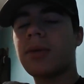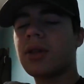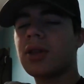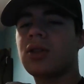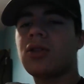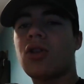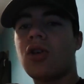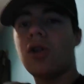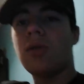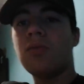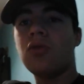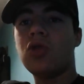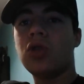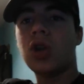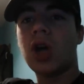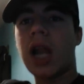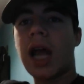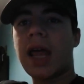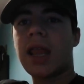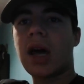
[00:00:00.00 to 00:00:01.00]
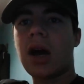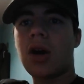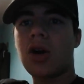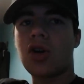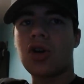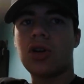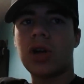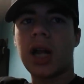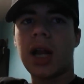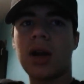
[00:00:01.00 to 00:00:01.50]
Todo el mundo le ha dado
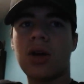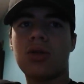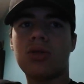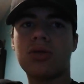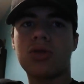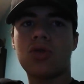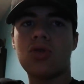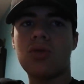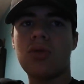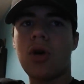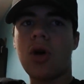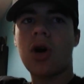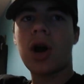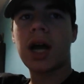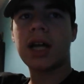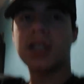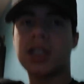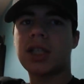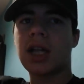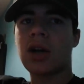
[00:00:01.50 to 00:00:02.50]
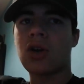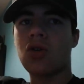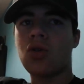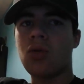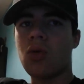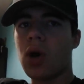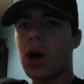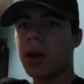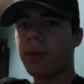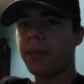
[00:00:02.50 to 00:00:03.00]
con el cubo hashtag
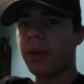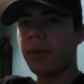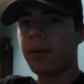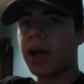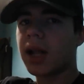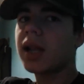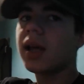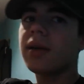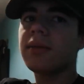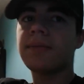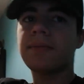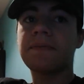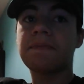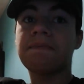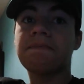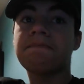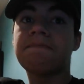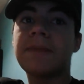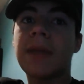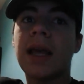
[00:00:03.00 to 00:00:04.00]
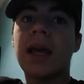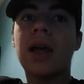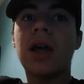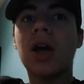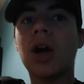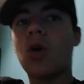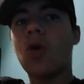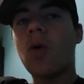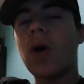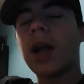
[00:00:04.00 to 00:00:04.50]
cubarmi, ¿vale?
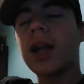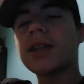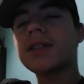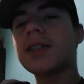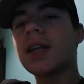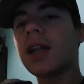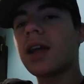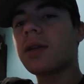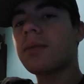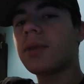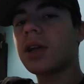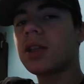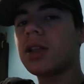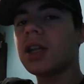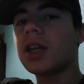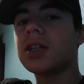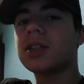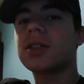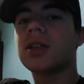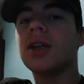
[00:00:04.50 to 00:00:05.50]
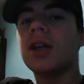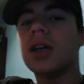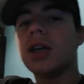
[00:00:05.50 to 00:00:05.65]
¿Jugarás Alarma 3?